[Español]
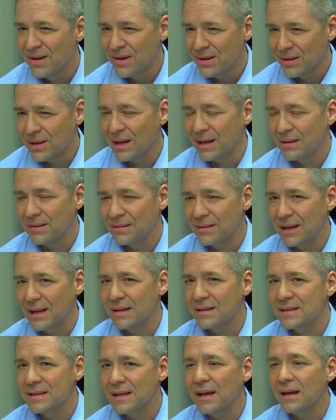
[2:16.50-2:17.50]
que,
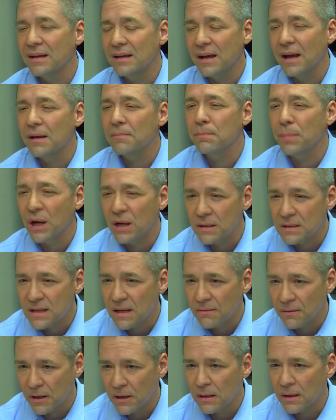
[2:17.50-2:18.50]
está allá para
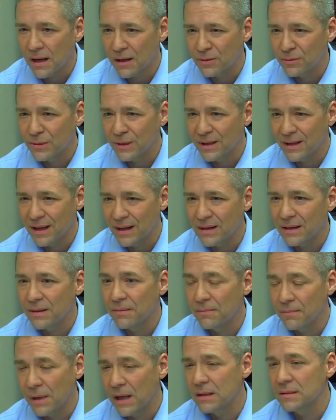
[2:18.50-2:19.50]
servir la comunidad
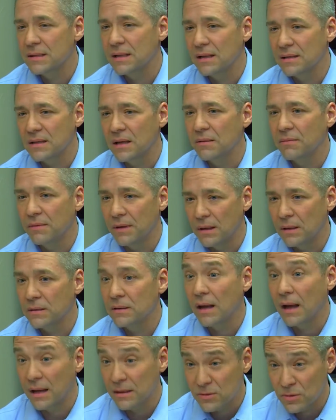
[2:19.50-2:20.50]
en vez de servir
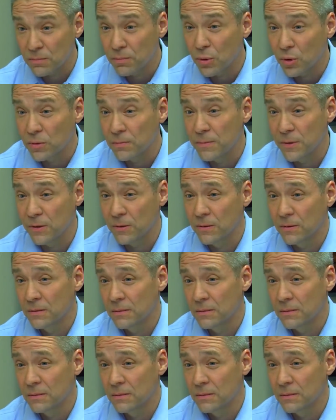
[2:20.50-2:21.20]
a su propio.